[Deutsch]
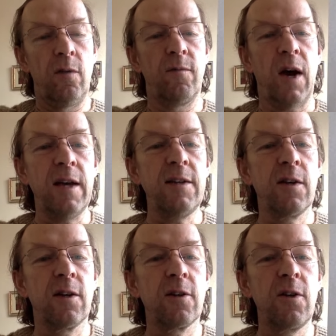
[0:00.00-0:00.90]

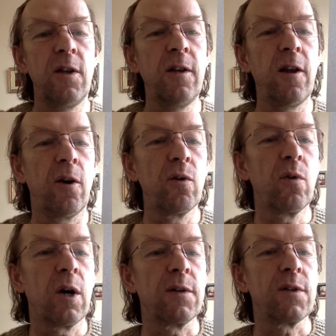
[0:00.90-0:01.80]
weiteren
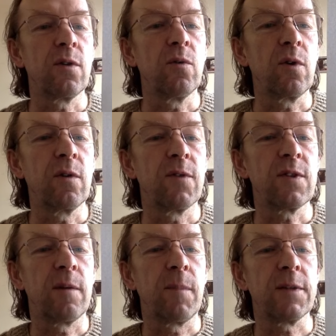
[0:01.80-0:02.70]
Inauguration
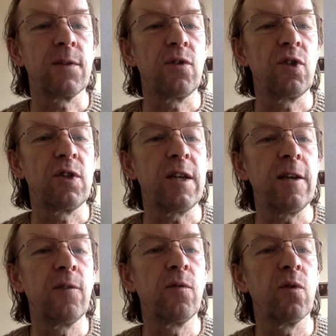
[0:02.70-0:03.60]
gewissermaßen
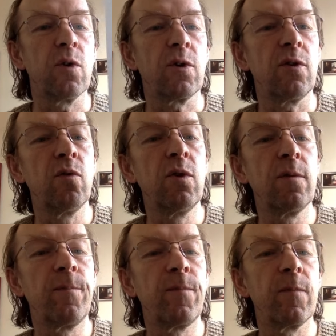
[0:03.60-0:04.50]
stehen würde.
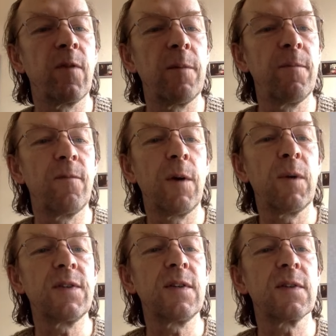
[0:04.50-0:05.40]
Nun, wenn, wenn
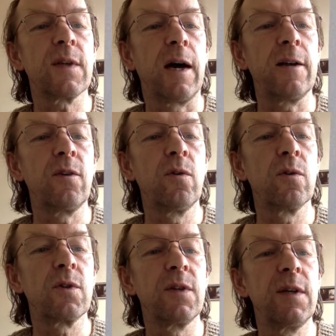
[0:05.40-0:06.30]
man sich das
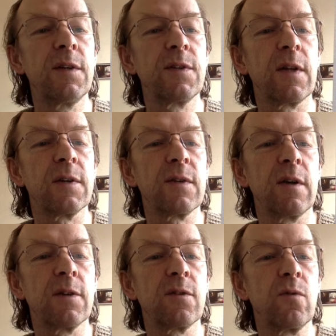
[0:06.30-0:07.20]
anguckt, ist das
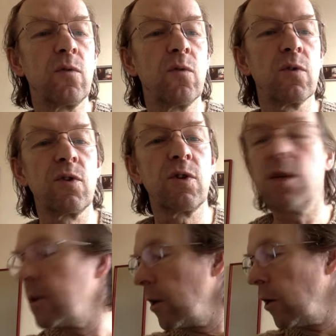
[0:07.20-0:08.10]
astrologisch nicht